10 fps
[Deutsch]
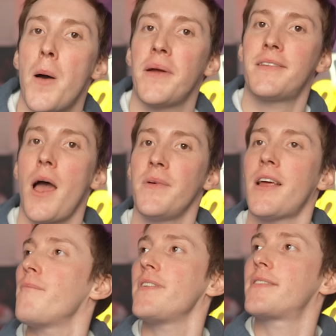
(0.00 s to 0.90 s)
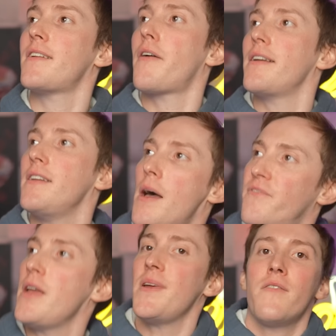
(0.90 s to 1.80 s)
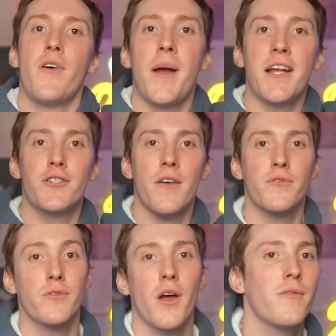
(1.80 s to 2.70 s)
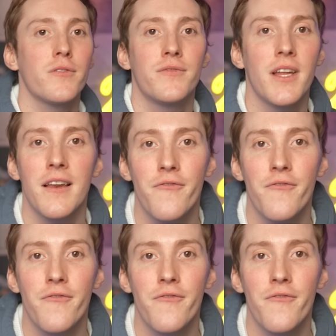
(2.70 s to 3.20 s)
Aber damit haben wir es dann auch an den Amphibien vorbeigeschafft und können uns wieder den